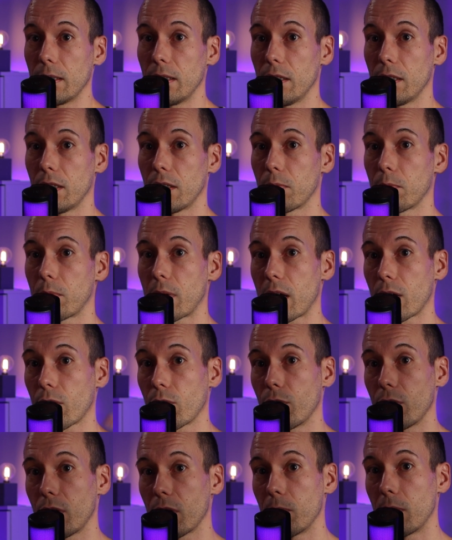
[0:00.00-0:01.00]
Ich packe
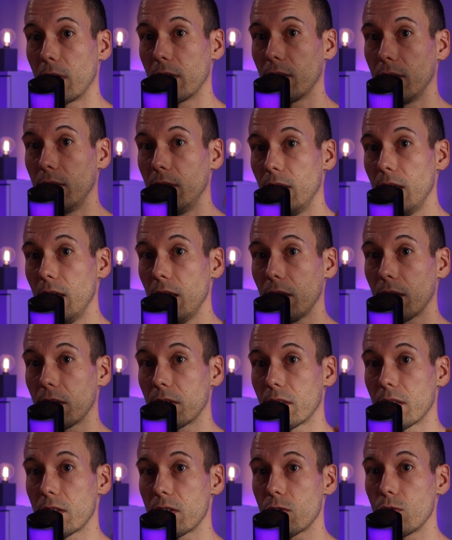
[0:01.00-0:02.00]
euch mal den Link
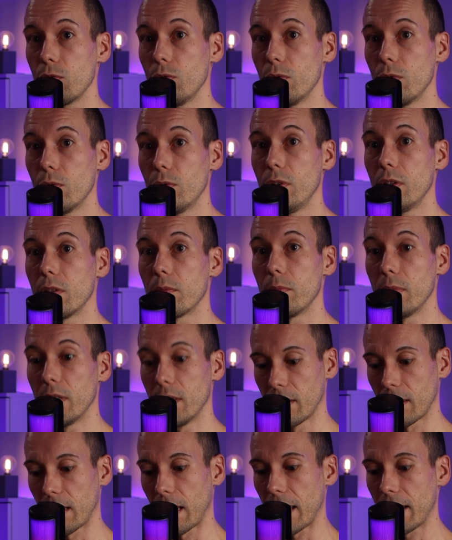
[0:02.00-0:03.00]
dazu unten
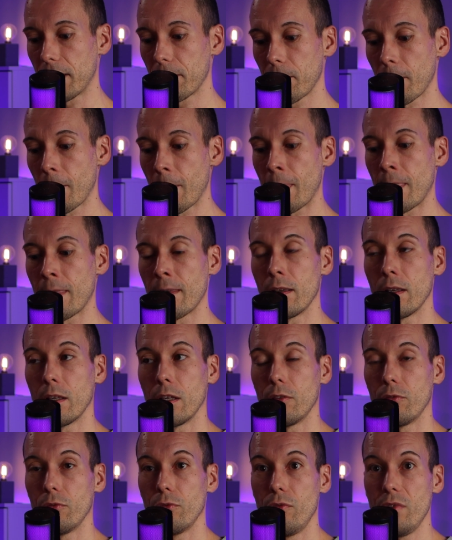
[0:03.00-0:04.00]
mit rein,
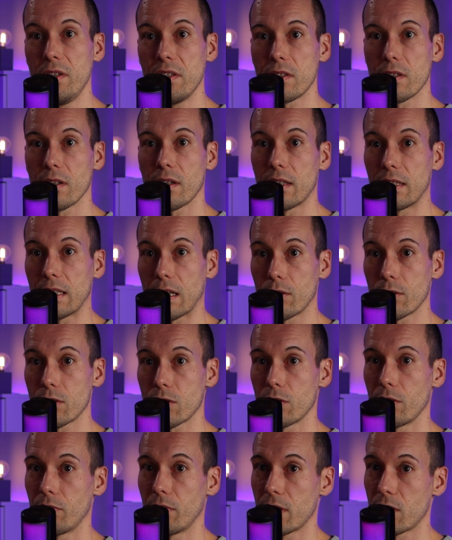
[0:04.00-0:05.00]
wie es ihr genau
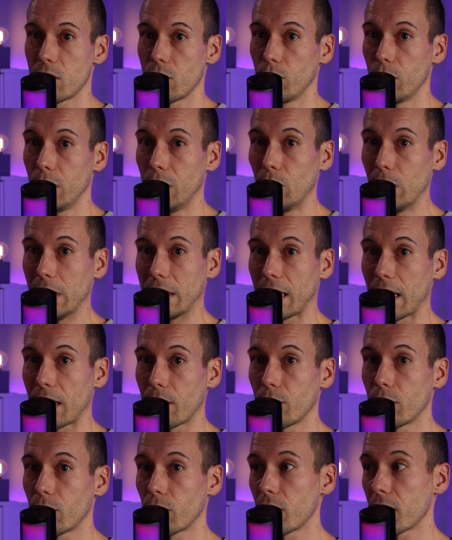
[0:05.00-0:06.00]
zur Version
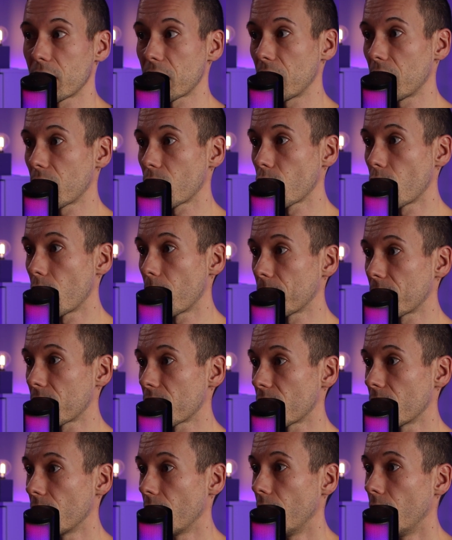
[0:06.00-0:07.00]
093
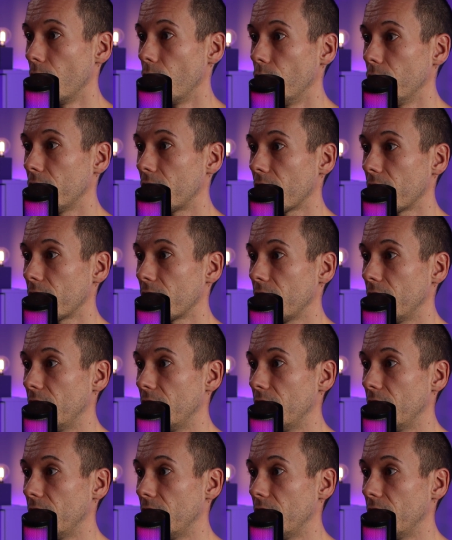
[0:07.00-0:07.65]
kommt. Und dann